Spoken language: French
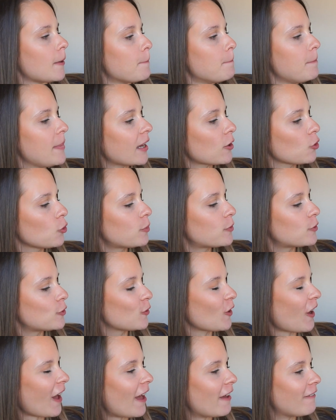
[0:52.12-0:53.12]
Mes
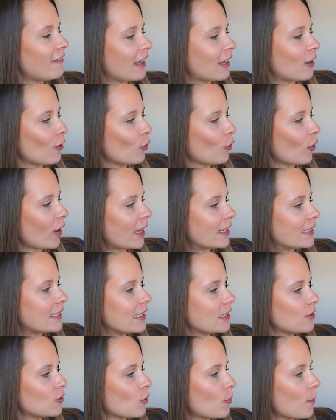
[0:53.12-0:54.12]
ruptures avec
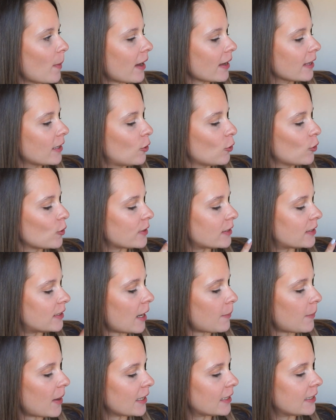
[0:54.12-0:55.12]
Loradine de Mariko
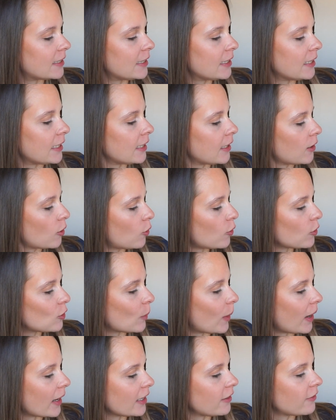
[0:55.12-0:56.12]
Tamaki et
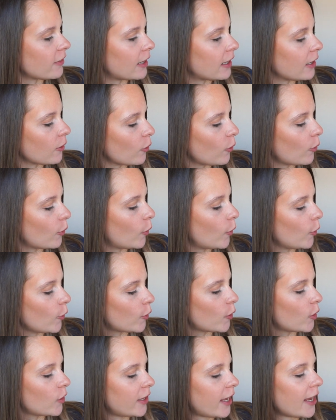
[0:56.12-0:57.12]
Rosemary Valero
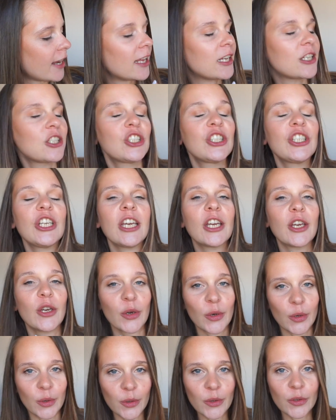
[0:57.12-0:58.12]
O'Connell chez
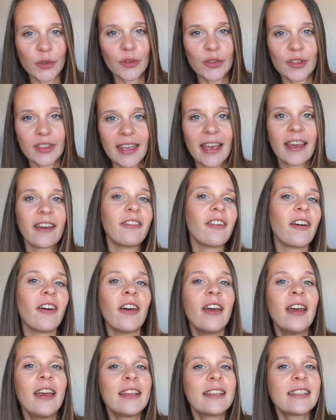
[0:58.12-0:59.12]
Rue de Sèvres.
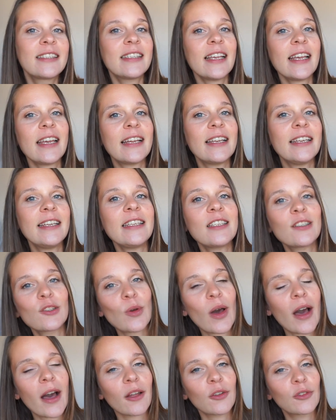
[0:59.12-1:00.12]
C'est
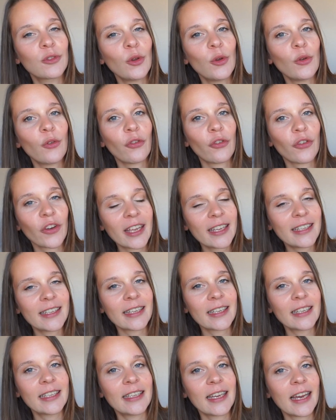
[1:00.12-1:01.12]
l'histoire de
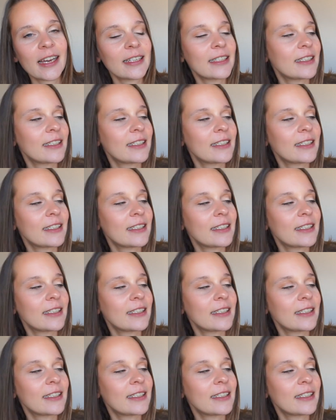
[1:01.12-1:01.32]
Frédérica